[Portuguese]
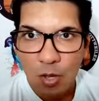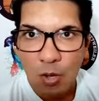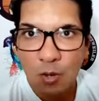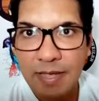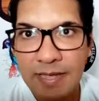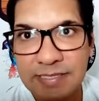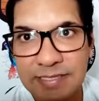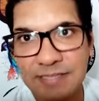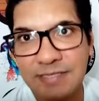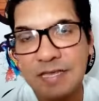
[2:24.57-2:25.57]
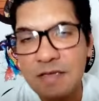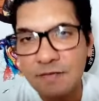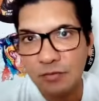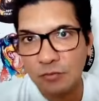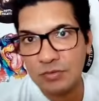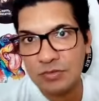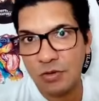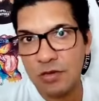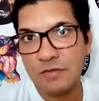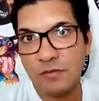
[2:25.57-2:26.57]
ou excessivo. Os
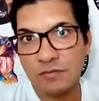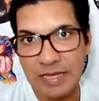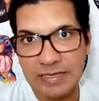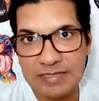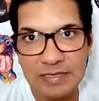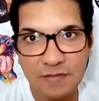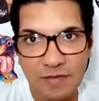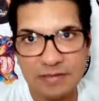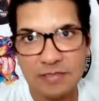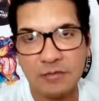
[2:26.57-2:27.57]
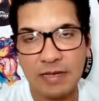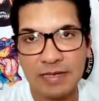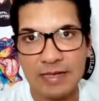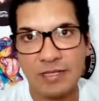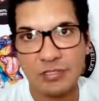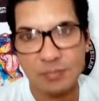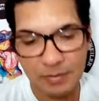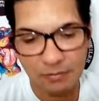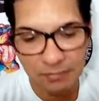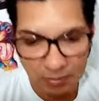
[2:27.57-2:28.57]
dois vão estar tá, sim fazendo uma queda de
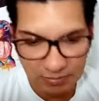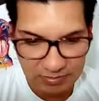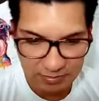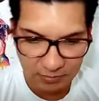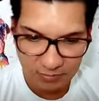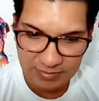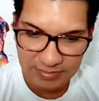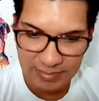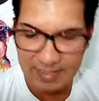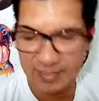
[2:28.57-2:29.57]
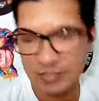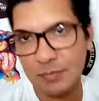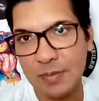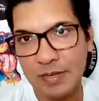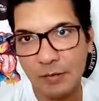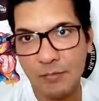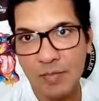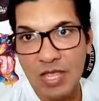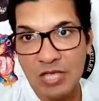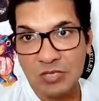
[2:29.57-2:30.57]
pelo, causando sim a queda de pelo.
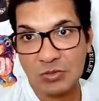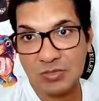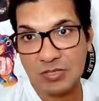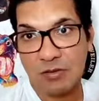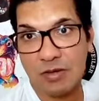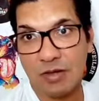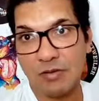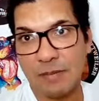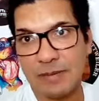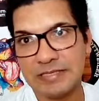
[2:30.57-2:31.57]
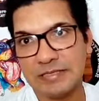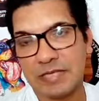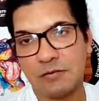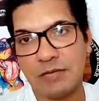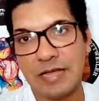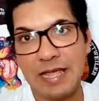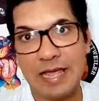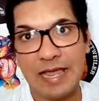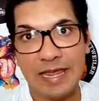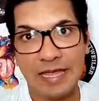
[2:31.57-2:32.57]
Se o seu cão apresentar
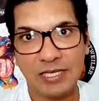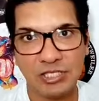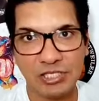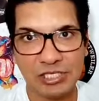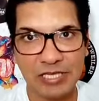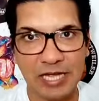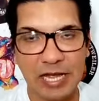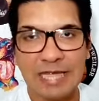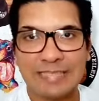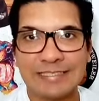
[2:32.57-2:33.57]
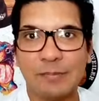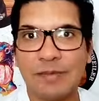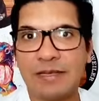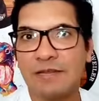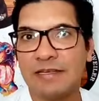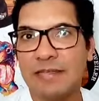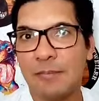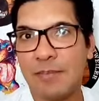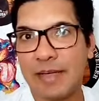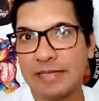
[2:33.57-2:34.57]
uma alergia, também ele vai estar tá
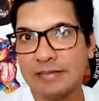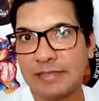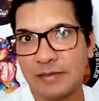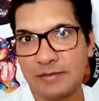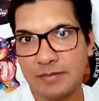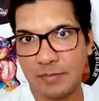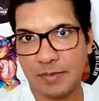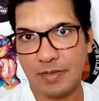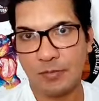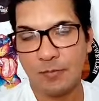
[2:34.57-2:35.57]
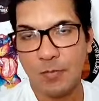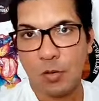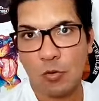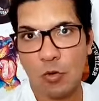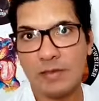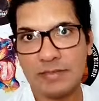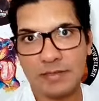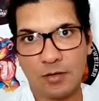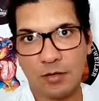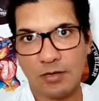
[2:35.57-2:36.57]
perdendo esse pelo. Como esse
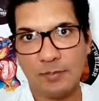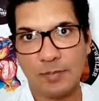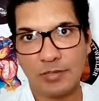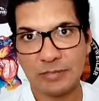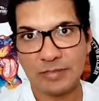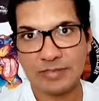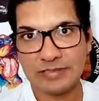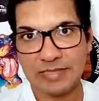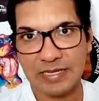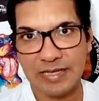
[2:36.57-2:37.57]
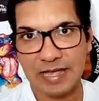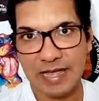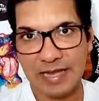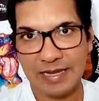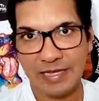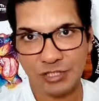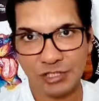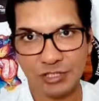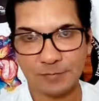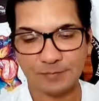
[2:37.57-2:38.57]
cão ele pode apresentar
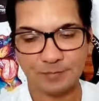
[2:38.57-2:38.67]
alergia?